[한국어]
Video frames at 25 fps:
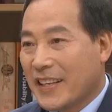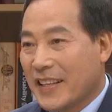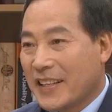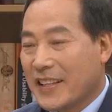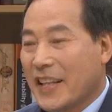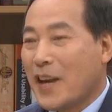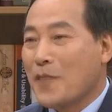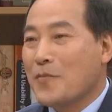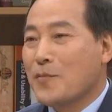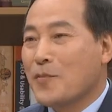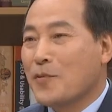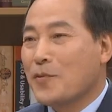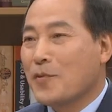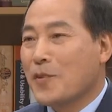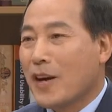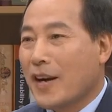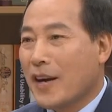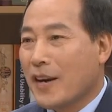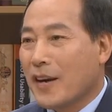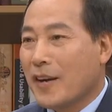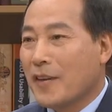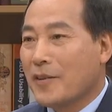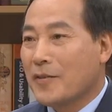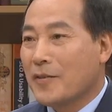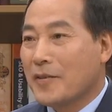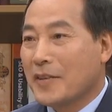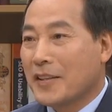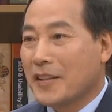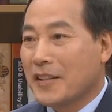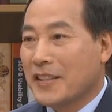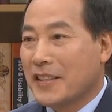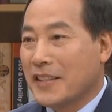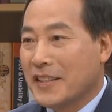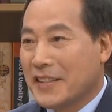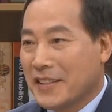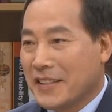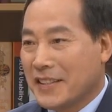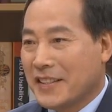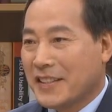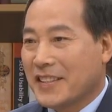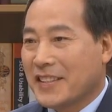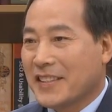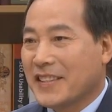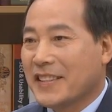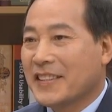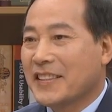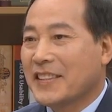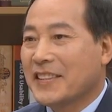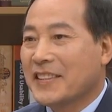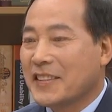이 단풍과 어울려지는
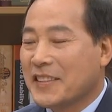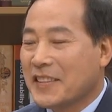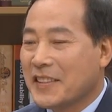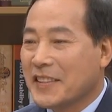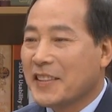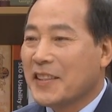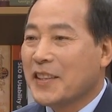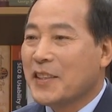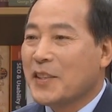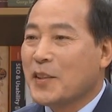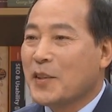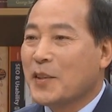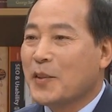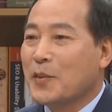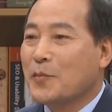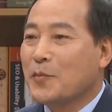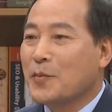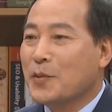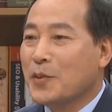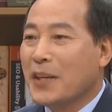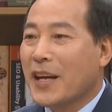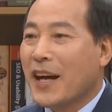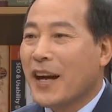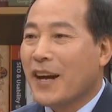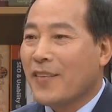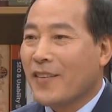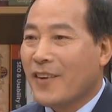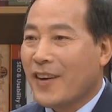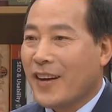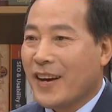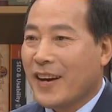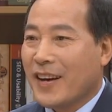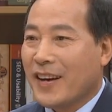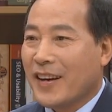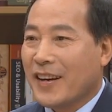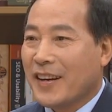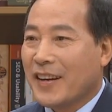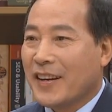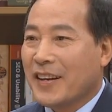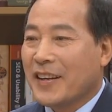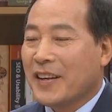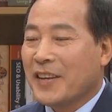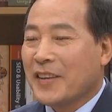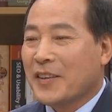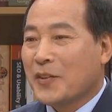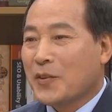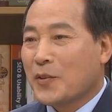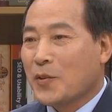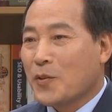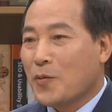그 어, 문양과
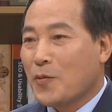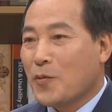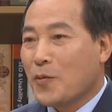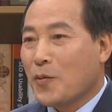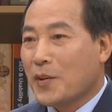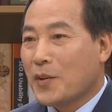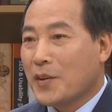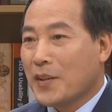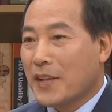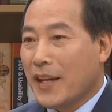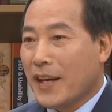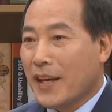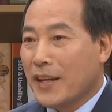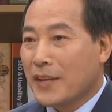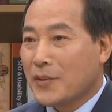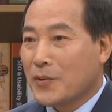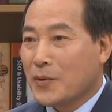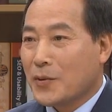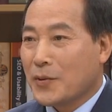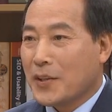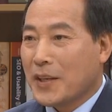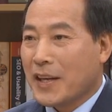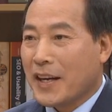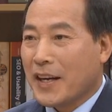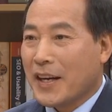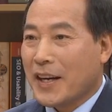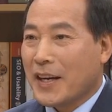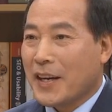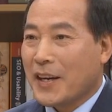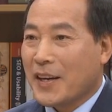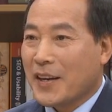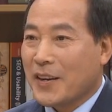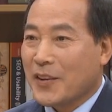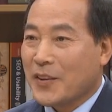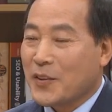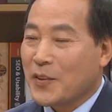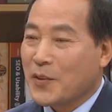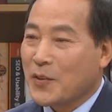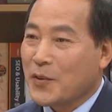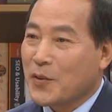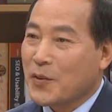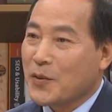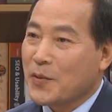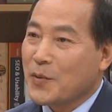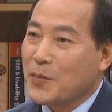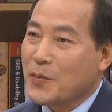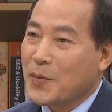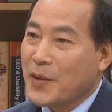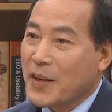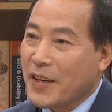네. 또 원단 소재가
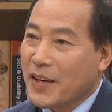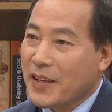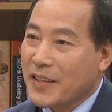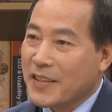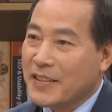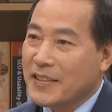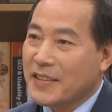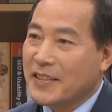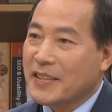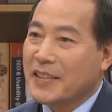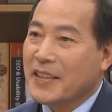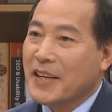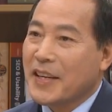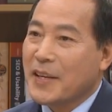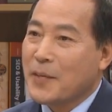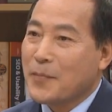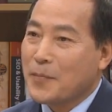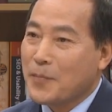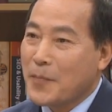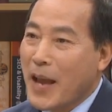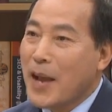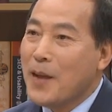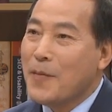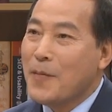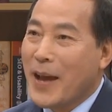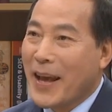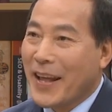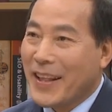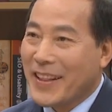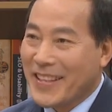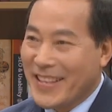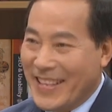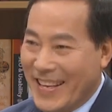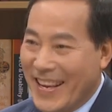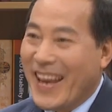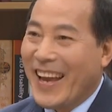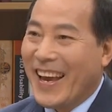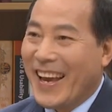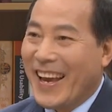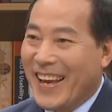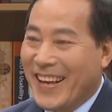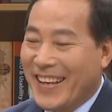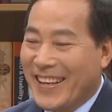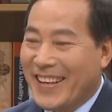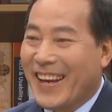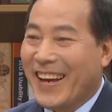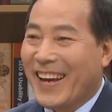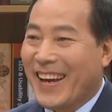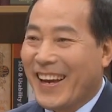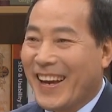그 벨벳이라고 벨벳, 하는 예,
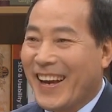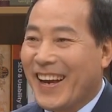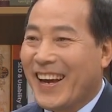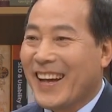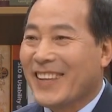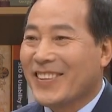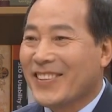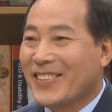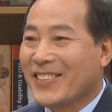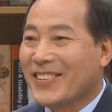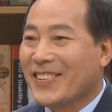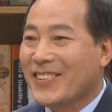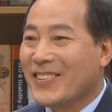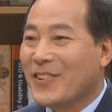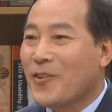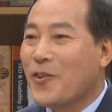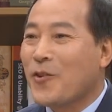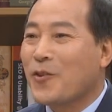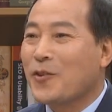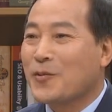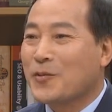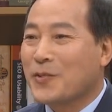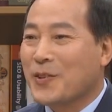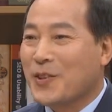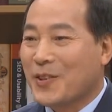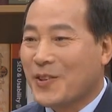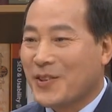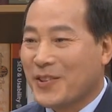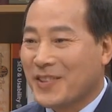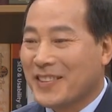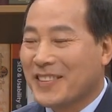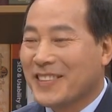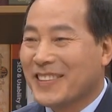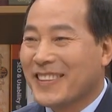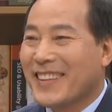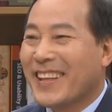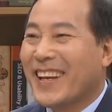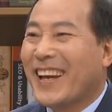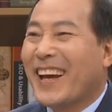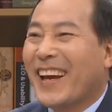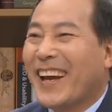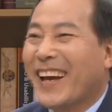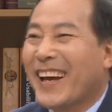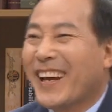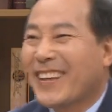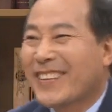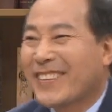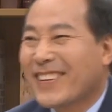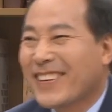예. 예. 아주 고급스러운 예,